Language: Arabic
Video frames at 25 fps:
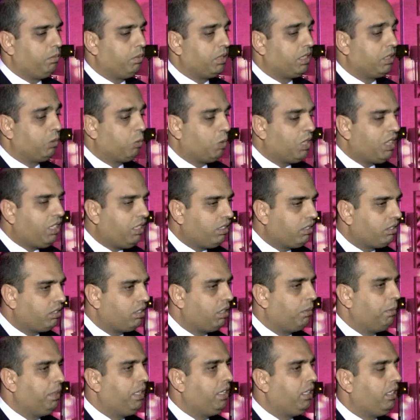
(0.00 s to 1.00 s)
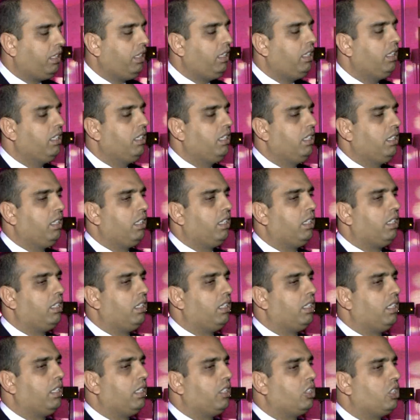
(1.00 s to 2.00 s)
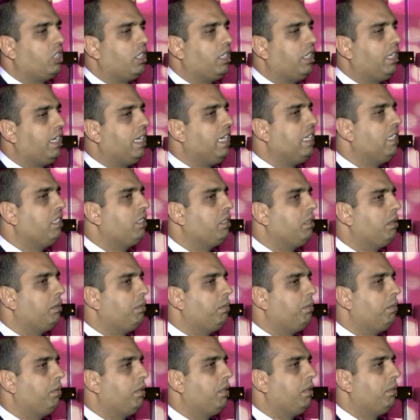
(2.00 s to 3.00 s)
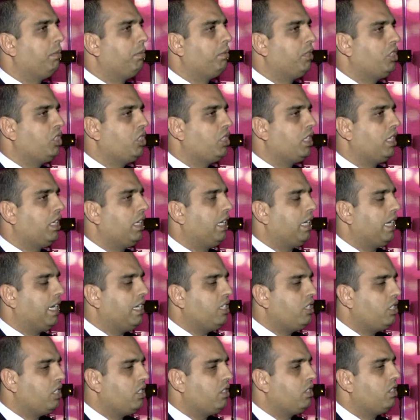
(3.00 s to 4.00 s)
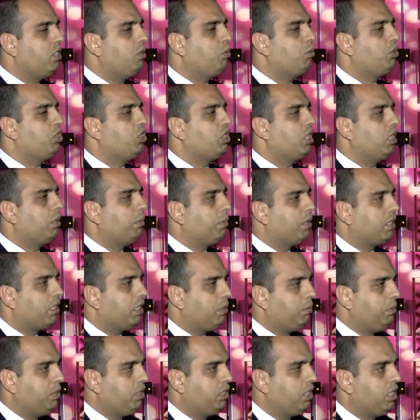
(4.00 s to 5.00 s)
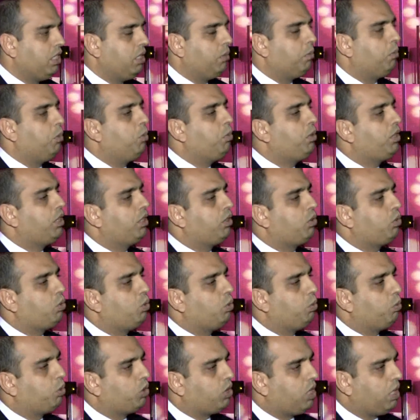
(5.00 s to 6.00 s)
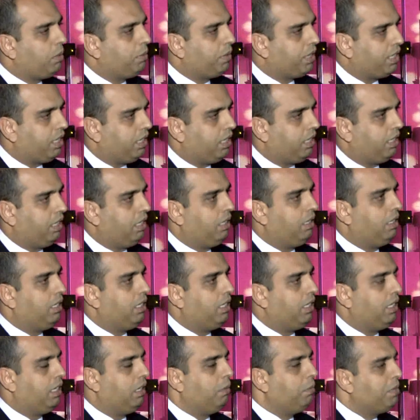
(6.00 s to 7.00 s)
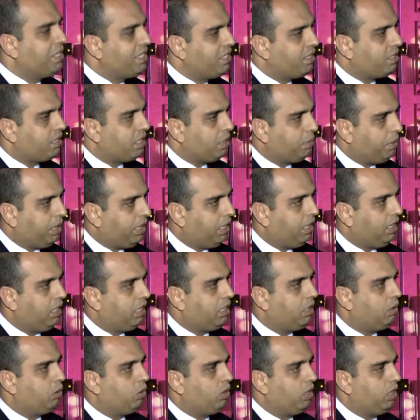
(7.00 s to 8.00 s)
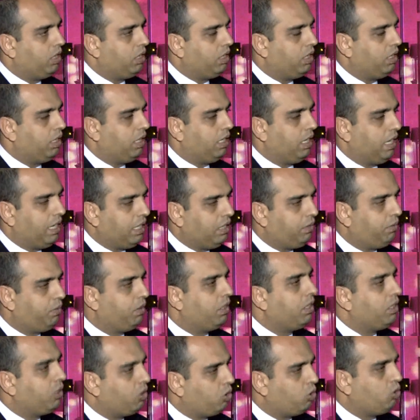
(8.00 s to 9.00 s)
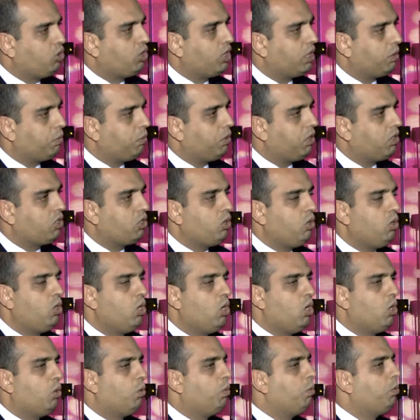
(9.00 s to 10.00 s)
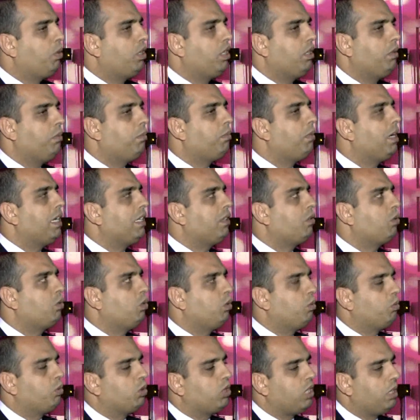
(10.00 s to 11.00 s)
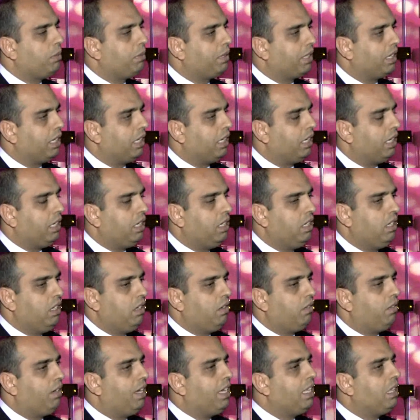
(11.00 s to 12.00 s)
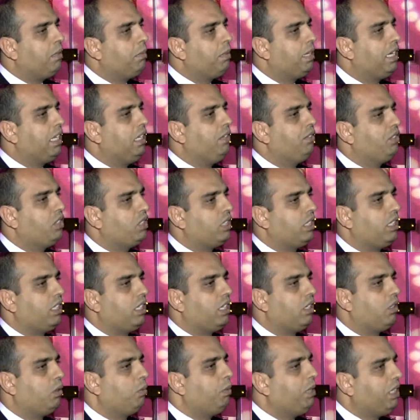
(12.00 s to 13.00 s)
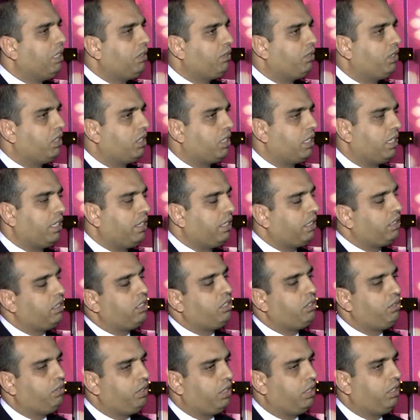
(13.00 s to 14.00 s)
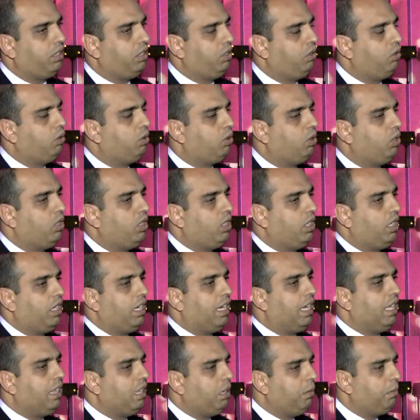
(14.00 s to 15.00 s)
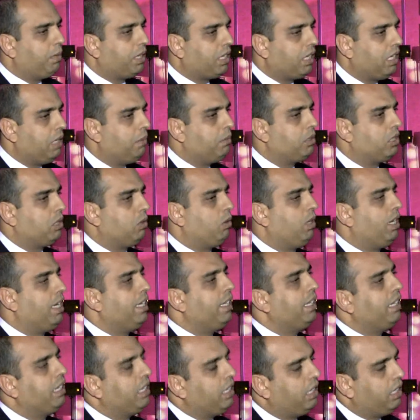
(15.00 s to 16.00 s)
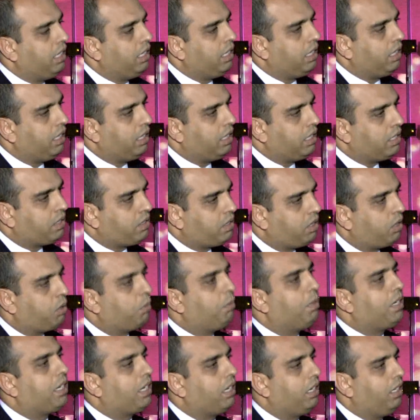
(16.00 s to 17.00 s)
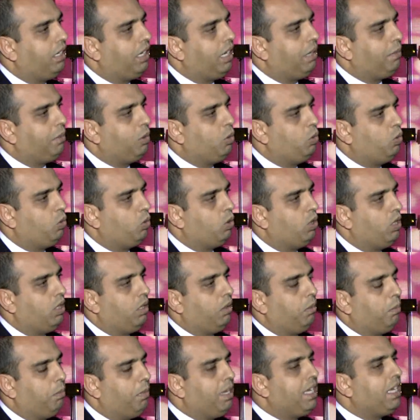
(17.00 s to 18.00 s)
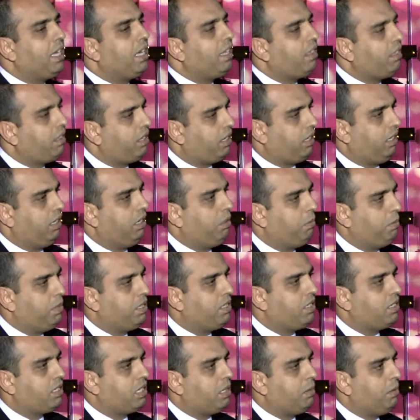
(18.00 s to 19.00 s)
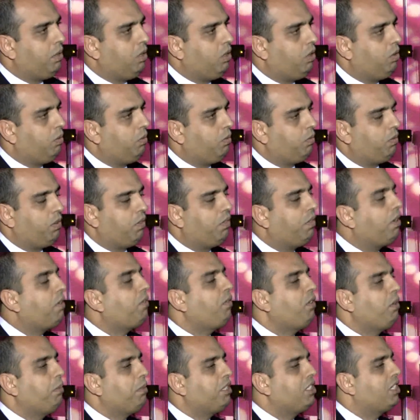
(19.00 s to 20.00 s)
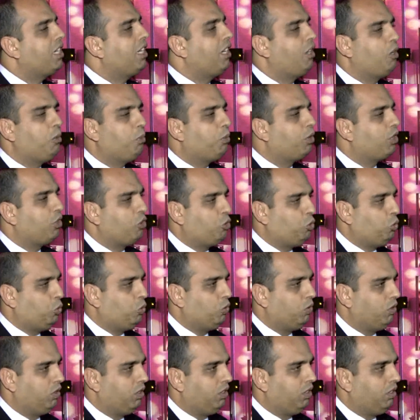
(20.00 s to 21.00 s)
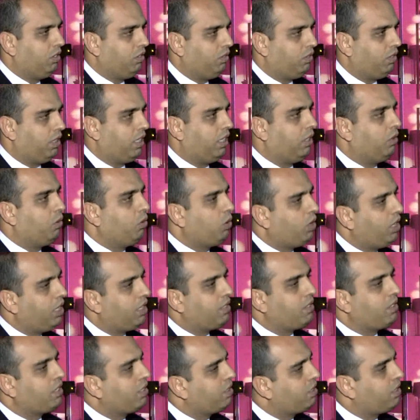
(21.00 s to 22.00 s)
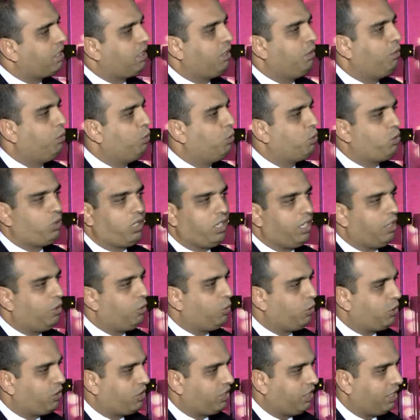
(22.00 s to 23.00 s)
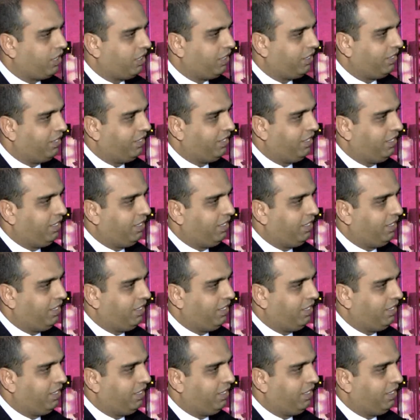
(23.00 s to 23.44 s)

بالوضع الطبيعي آه، الشركات بتشتري اجهزه وبتشتري برامج ممكن تكون مطابقه للبزنس تبعها او للهدف اللي انشئت من اجله ممكن ما تكون مطابقه لها فهذا بكلف الشركه انه بعد فتره اذا اكتشفت انه هذا البرنامج او هاي الاستثمار اللي عملوه ما اثر على البزنس تبعهم فما في مجال انهم يرجعوه فانه خلص خسر الفلوس كانه خسرها